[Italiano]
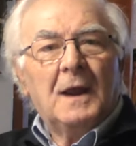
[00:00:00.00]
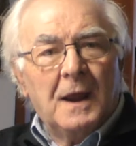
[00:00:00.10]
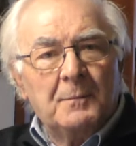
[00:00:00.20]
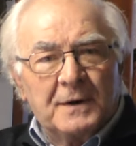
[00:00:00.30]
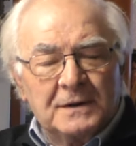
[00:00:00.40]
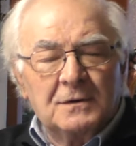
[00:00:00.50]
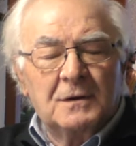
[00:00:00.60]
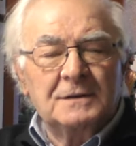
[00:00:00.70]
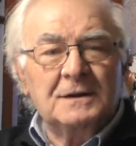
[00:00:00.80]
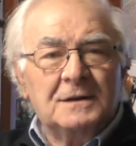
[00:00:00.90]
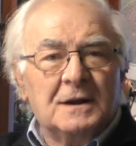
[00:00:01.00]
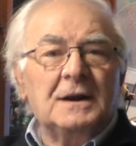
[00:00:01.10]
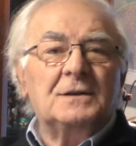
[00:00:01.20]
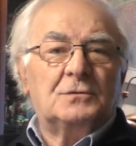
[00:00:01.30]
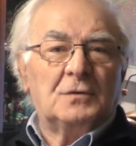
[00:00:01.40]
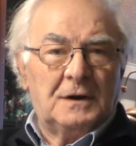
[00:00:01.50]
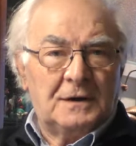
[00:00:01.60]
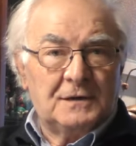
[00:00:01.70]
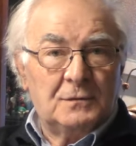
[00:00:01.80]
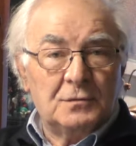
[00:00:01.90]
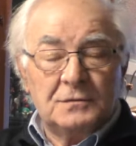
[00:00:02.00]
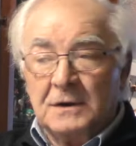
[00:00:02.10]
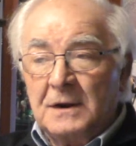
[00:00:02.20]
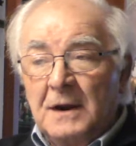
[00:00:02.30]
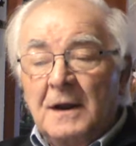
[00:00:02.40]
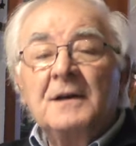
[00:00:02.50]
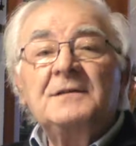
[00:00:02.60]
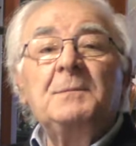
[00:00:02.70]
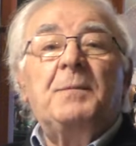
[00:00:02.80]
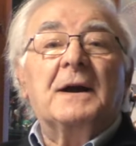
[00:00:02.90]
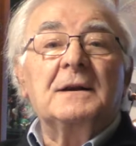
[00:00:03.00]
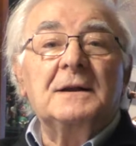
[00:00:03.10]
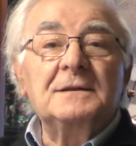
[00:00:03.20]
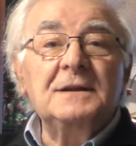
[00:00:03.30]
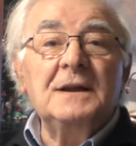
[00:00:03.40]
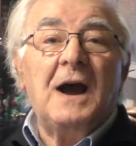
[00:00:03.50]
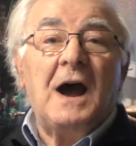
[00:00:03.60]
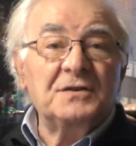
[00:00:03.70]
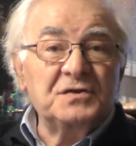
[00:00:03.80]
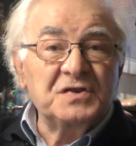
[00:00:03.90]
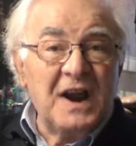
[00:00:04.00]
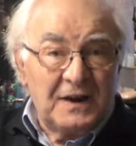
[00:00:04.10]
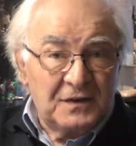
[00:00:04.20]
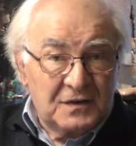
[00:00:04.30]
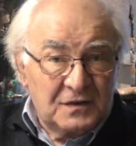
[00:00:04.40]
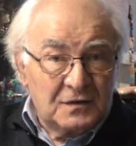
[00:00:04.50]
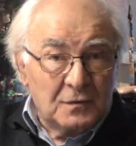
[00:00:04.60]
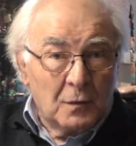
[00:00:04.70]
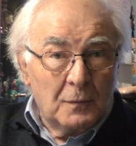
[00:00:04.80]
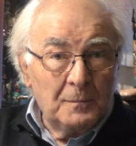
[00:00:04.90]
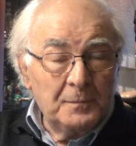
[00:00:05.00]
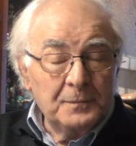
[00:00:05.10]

e in particolare di diritto alla salute, si parla di accesso